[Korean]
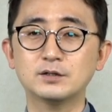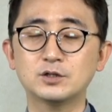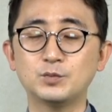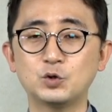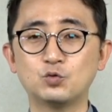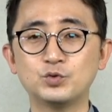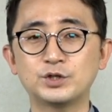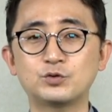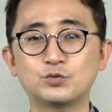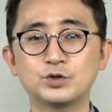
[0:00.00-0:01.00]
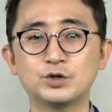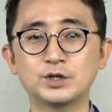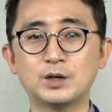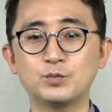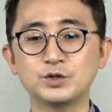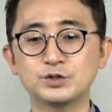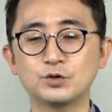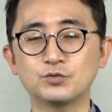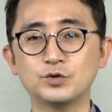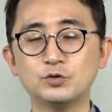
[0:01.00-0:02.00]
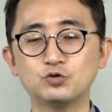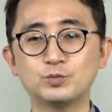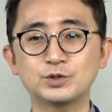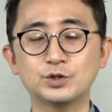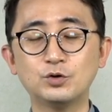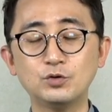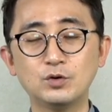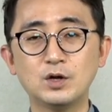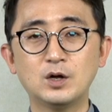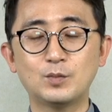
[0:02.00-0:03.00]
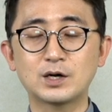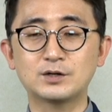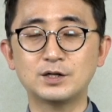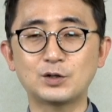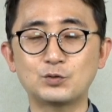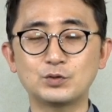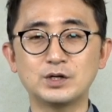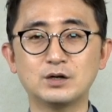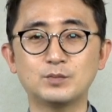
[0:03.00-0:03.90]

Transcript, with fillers: 처음에 노무현 대통령이 한 번 있었고요. 두 번째로 박근혜 대통령.